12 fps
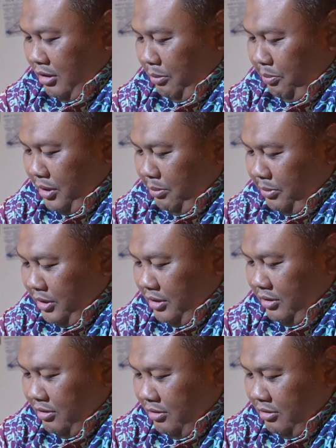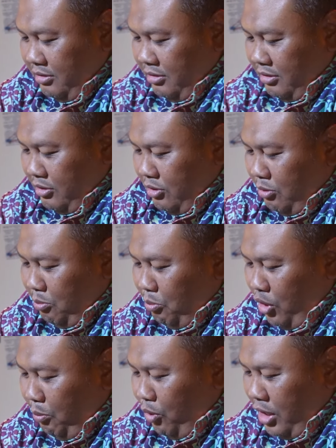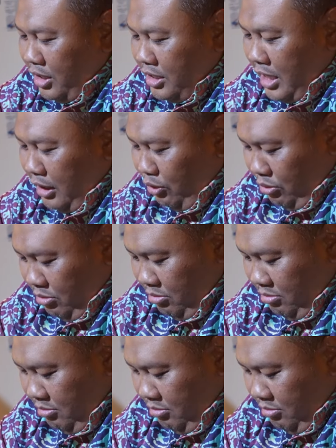apa namanya? Bola-bolanya jatuh.